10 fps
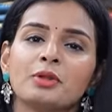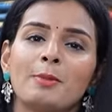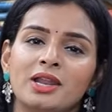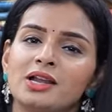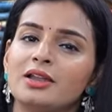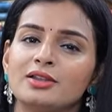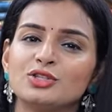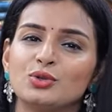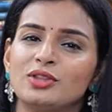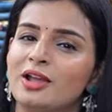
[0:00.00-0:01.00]
మనం కలర్స్
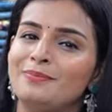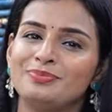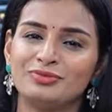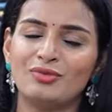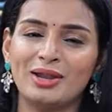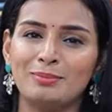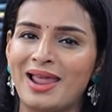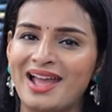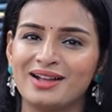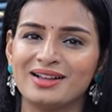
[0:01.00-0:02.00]
చూద్దాం వన్
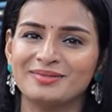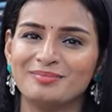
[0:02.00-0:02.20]
బ్లాక్